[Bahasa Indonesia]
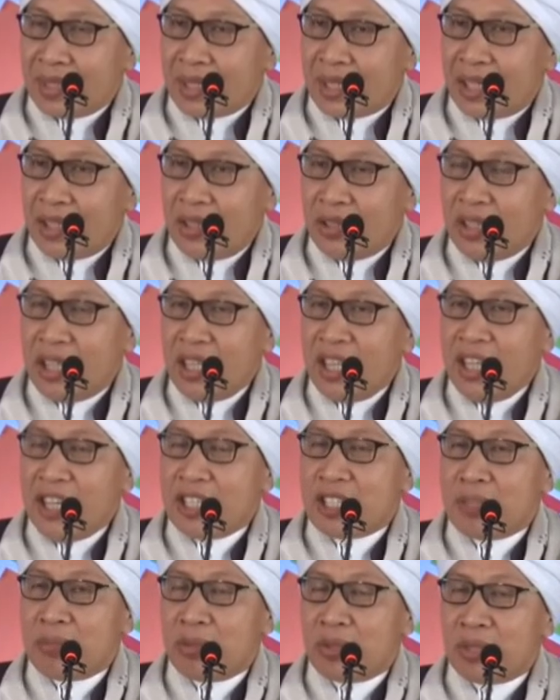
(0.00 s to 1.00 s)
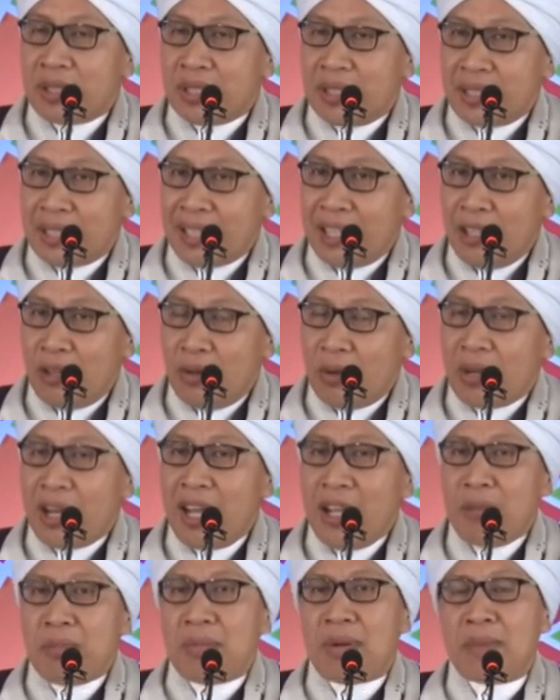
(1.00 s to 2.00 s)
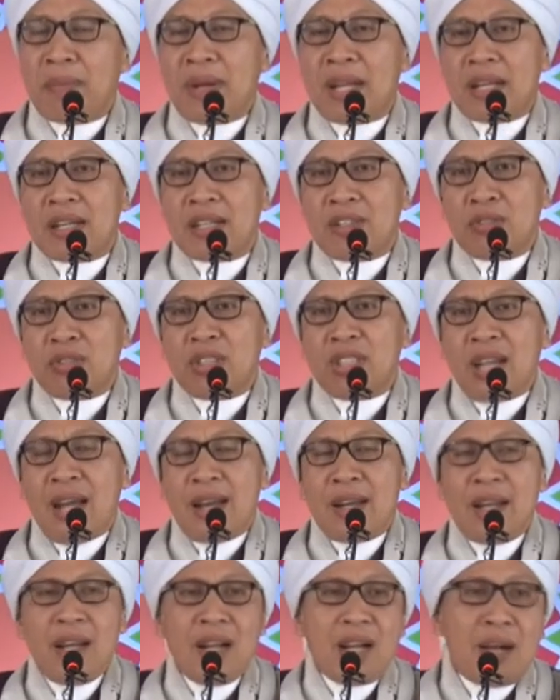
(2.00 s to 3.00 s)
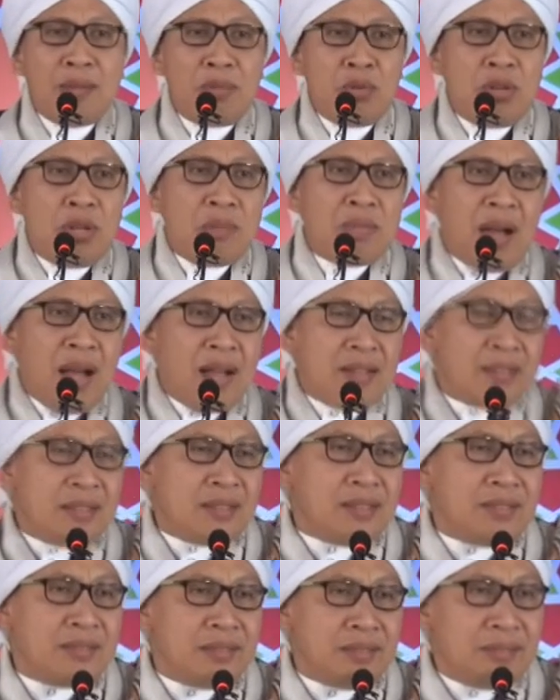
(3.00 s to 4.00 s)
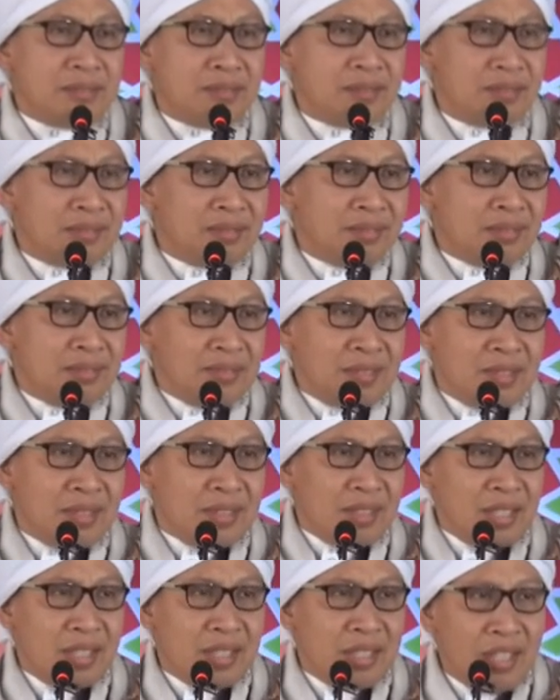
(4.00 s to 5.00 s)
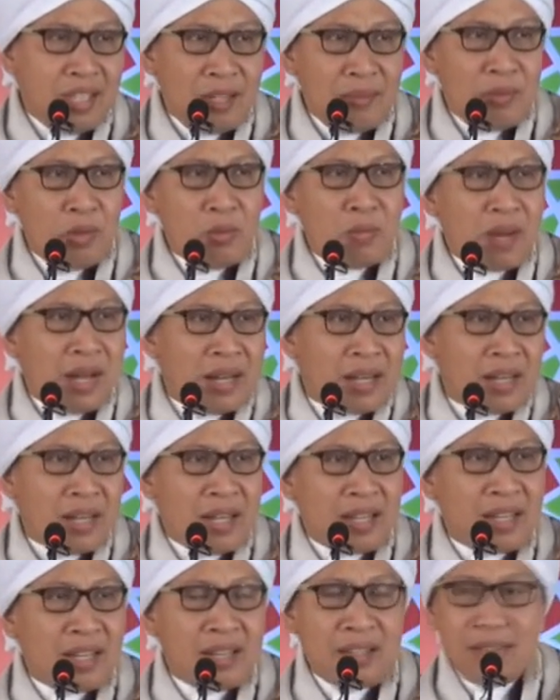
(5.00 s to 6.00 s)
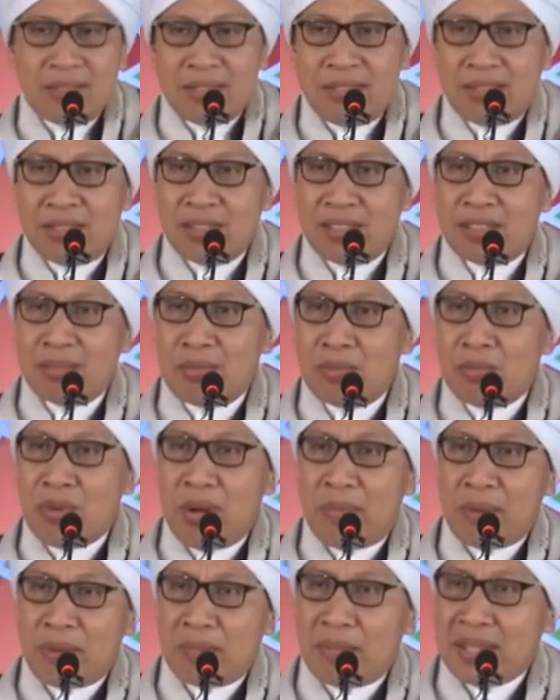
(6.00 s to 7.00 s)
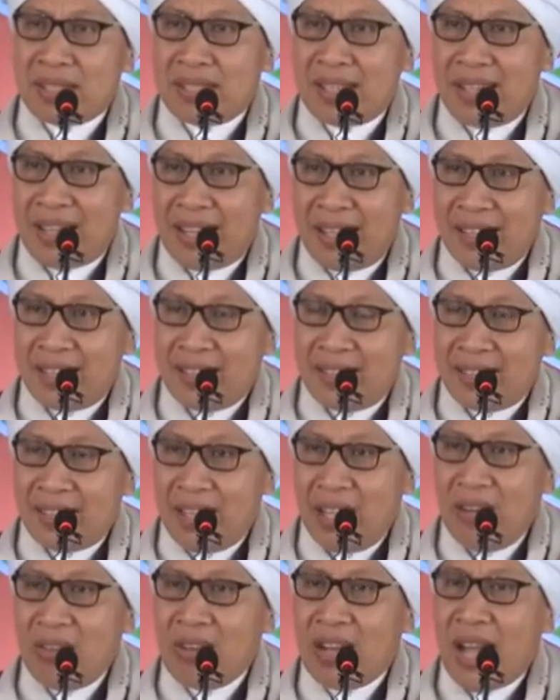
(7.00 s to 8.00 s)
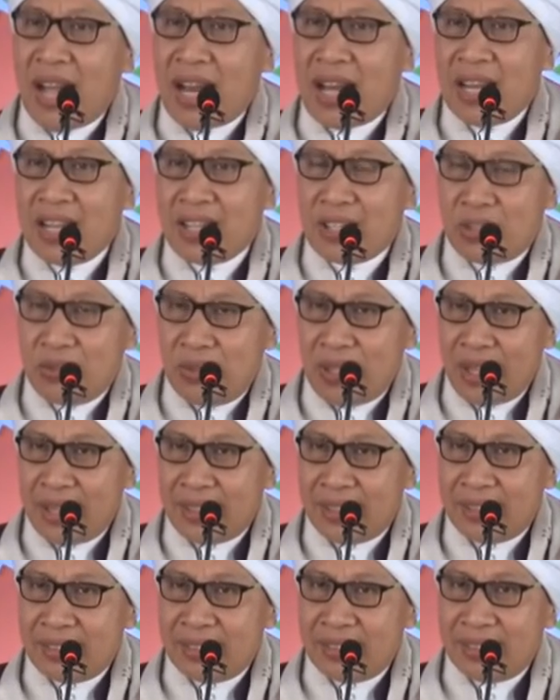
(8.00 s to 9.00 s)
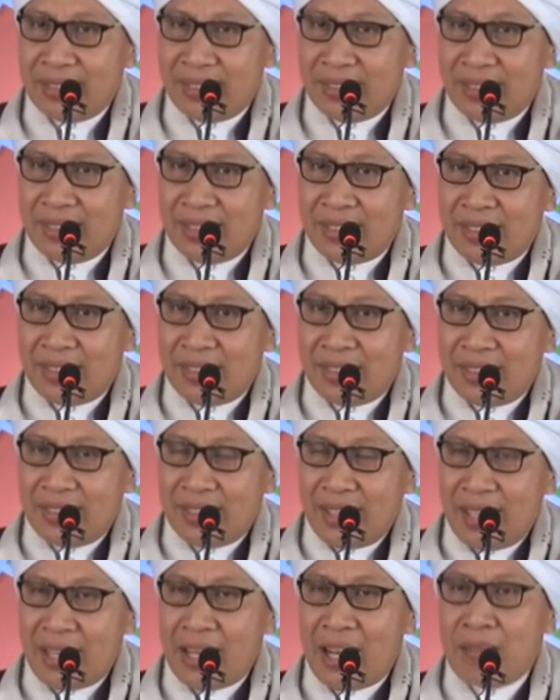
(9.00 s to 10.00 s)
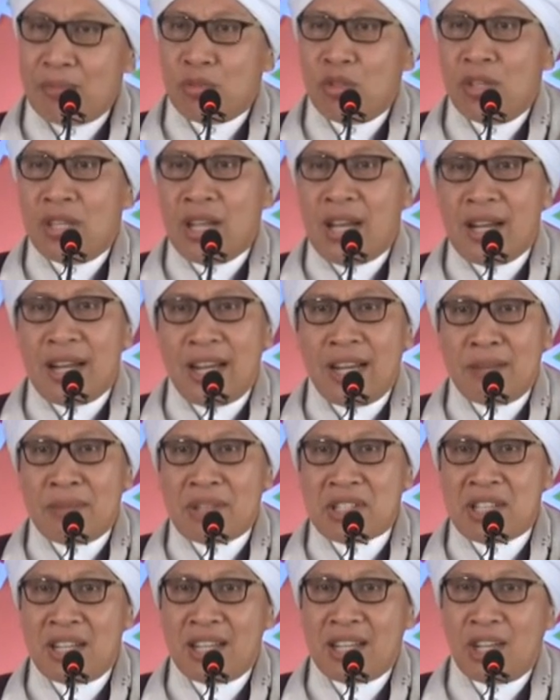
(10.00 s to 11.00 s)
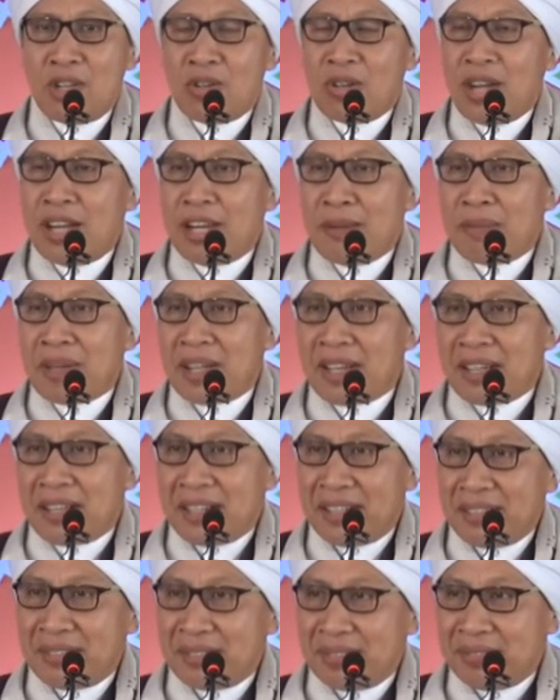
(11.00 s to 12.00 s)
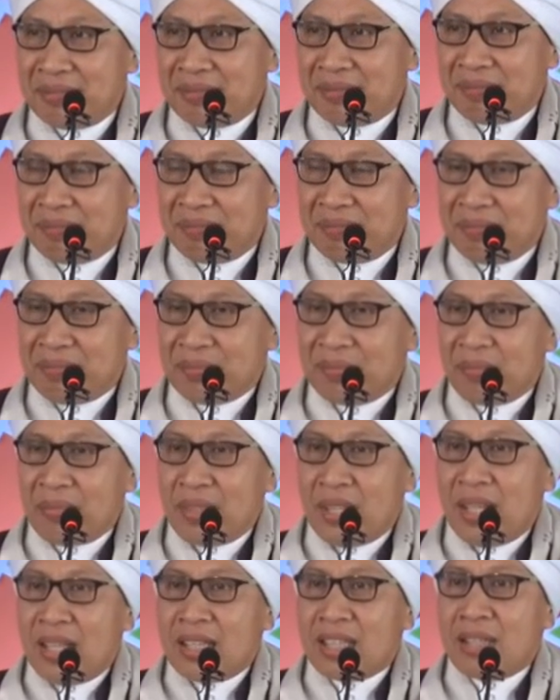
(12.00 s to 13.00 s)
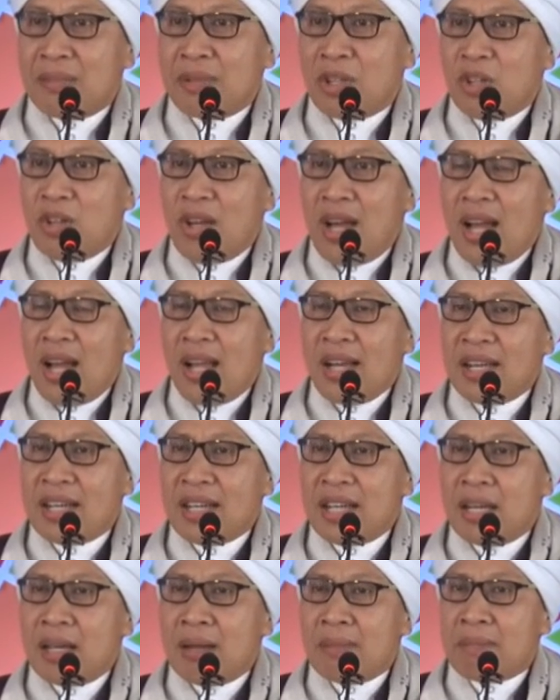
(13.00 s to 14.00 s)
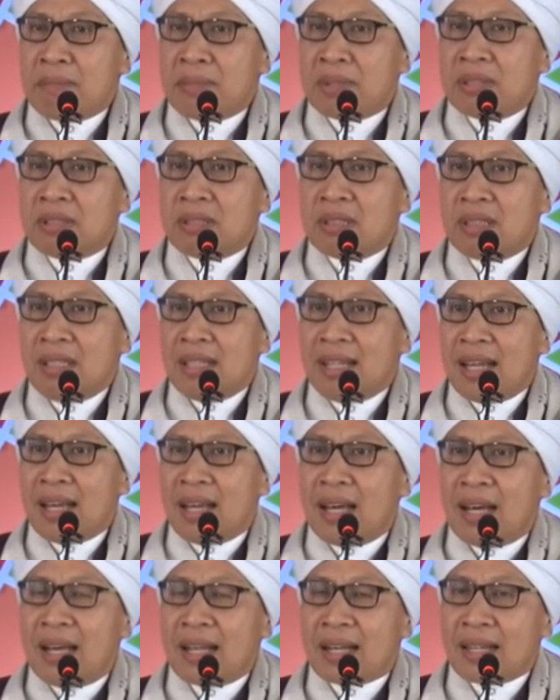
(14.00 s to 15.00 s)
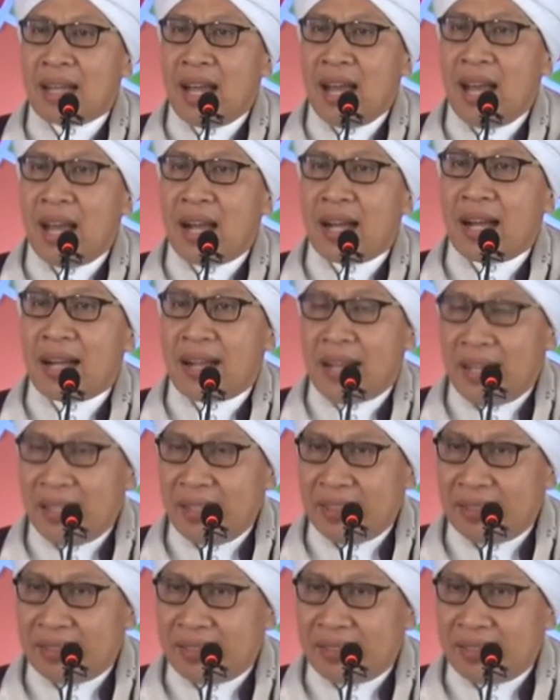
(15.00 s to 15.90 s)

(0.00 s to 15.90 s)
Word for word: Kalau tadi disebutkan, kalau kalau memang pelarangan itu tidak ada, nggak perlu dibahas. Kita tidak perlu mengarang-arang sebuah permasalahan. Kalau nggak ada ya sudah. Alhamdulillah nggak ada masalah kalau nggak ada pelarangan. Tapi kalau ada pelarangan,